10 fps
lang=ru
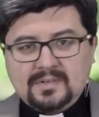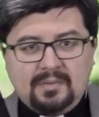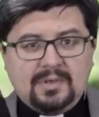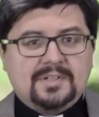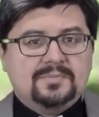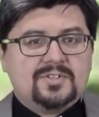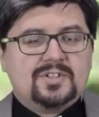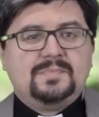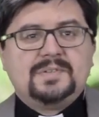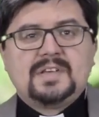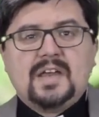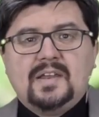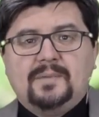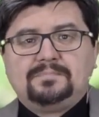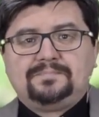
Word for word: Об этом учит Писание.